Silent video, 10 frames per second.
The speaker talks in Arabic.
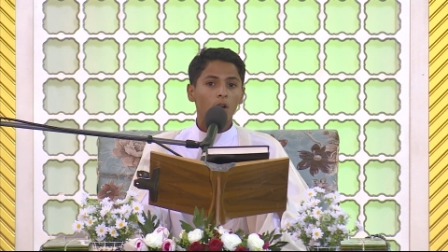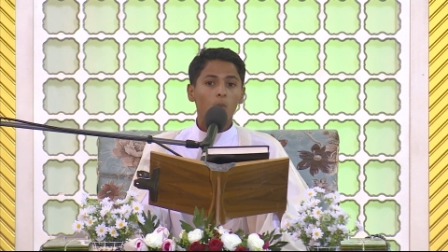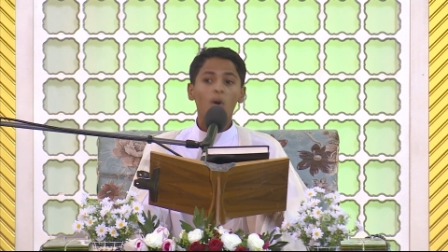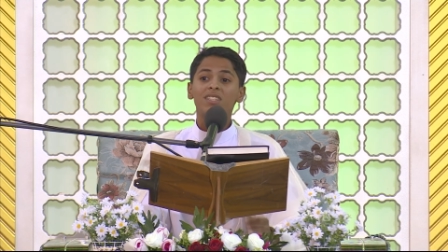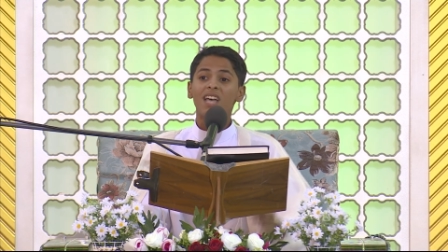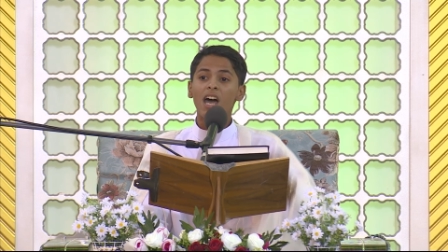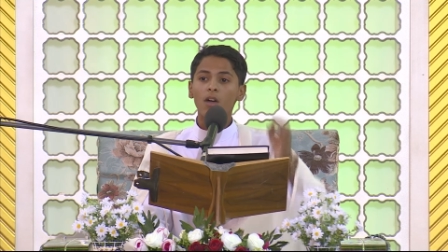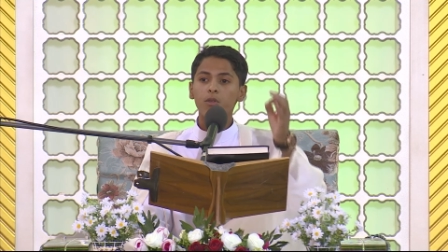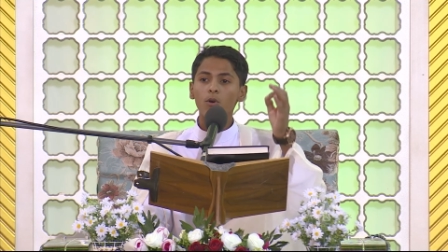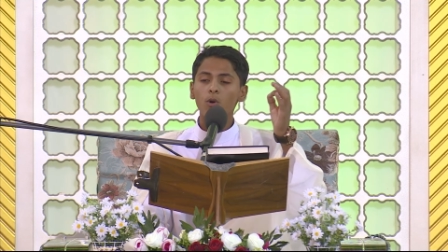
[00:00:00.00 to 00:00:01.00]

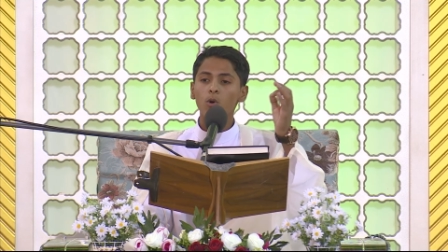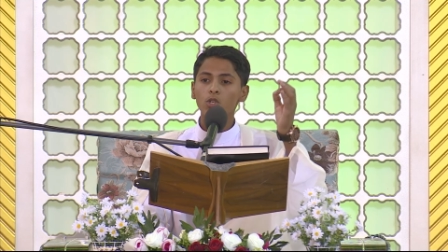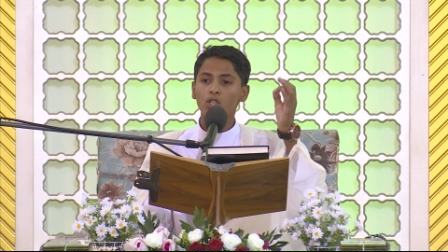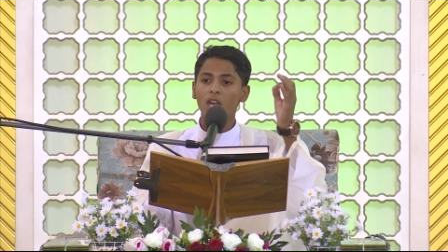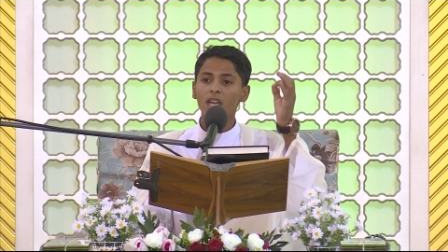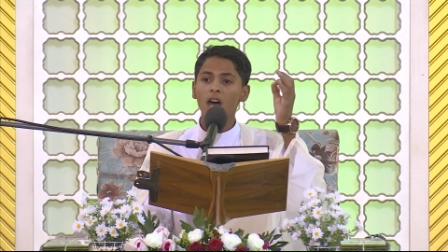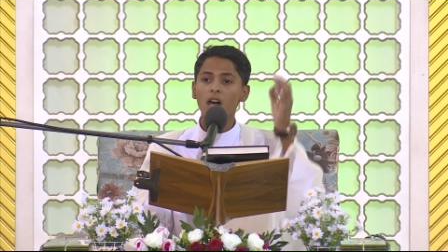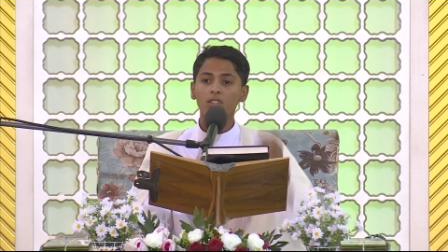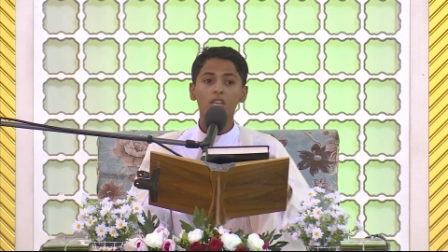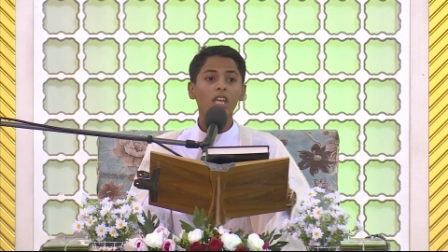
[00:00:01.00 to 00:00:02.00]
وتحضره
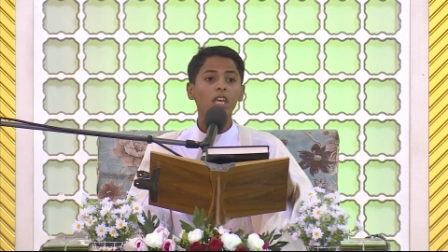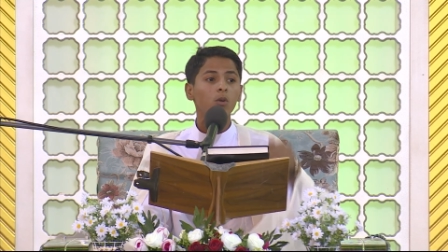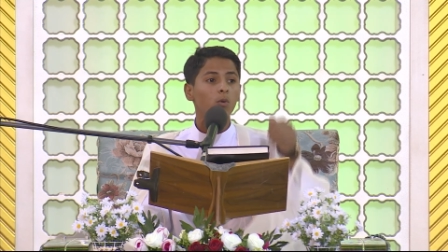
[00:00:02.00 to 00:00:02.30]
الشياطين